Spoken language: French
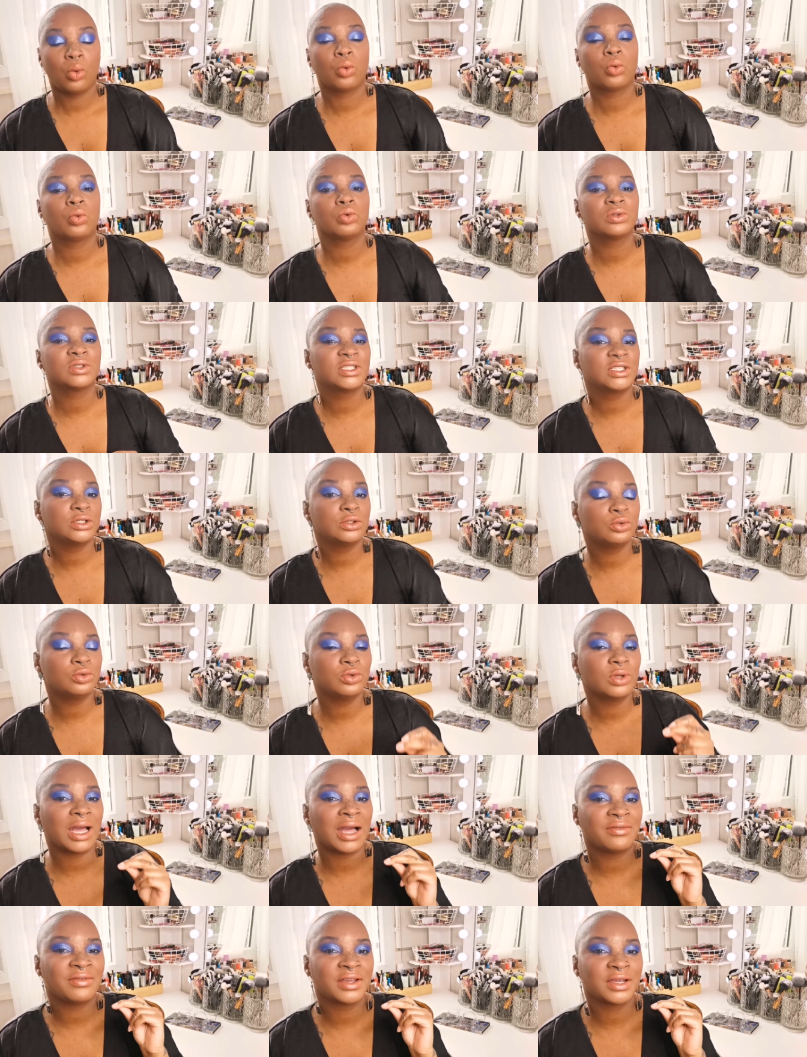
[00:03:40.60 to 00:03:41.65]
On
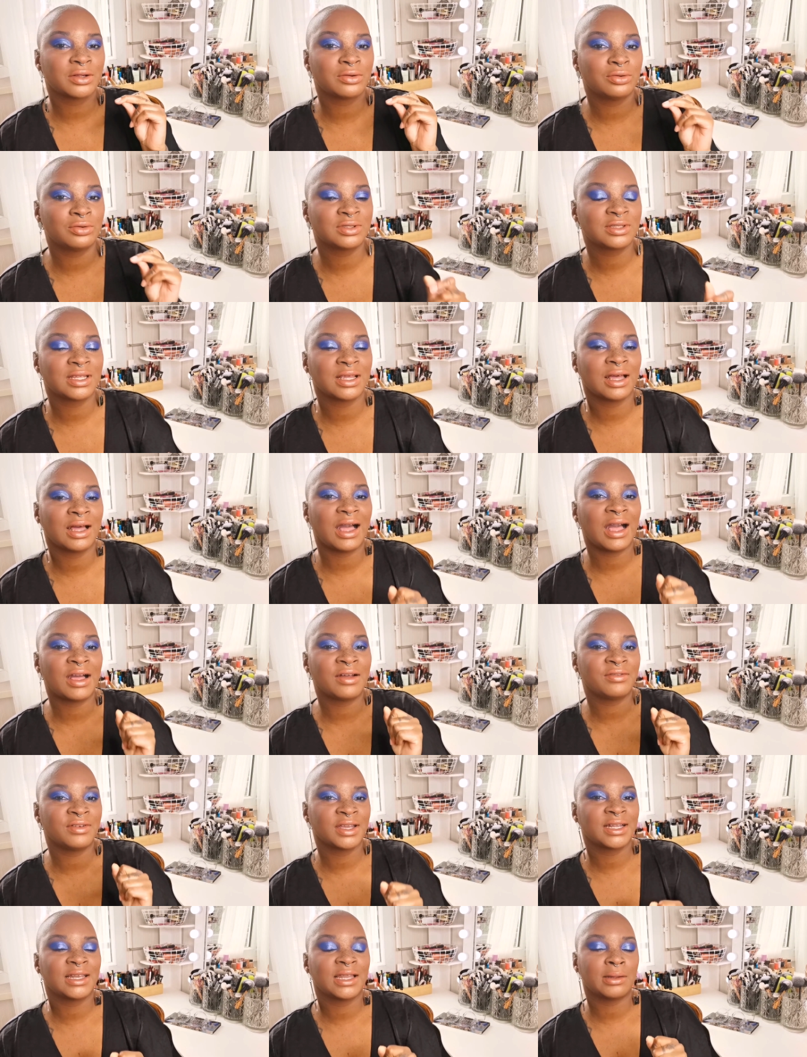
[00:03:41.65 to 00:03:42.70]
continue avec le teint
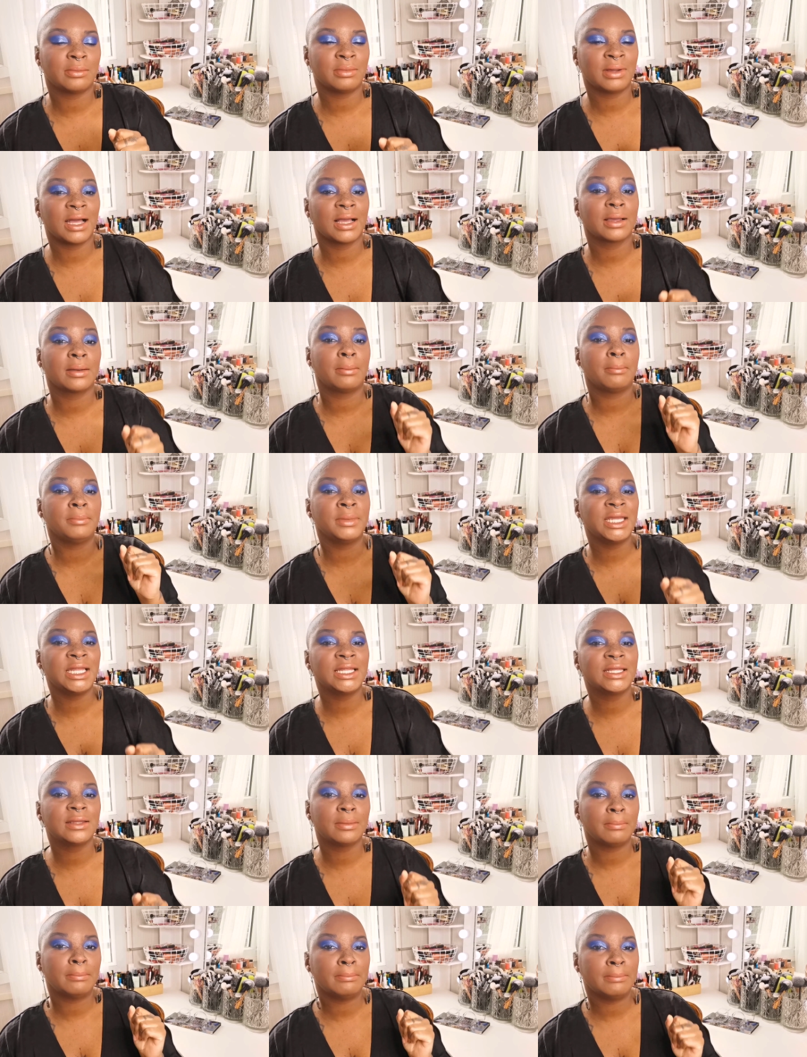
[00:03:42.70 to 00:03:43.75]
avec la marque
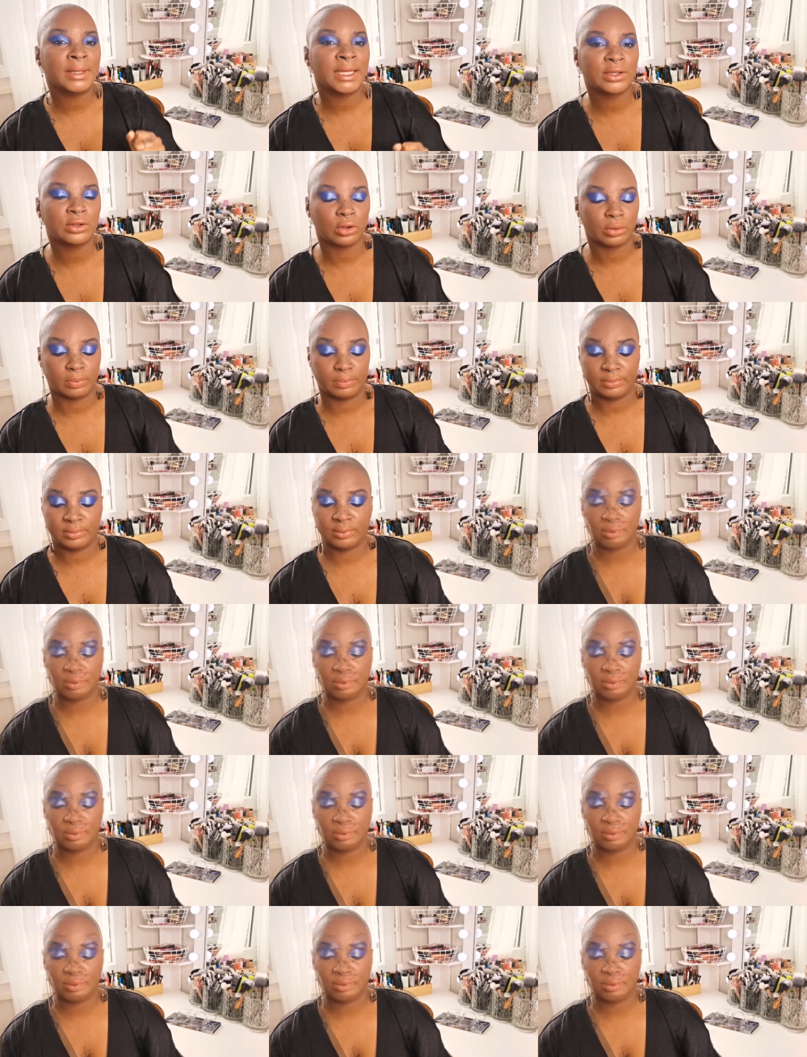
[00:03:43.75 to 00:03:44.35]
Milk Makeup.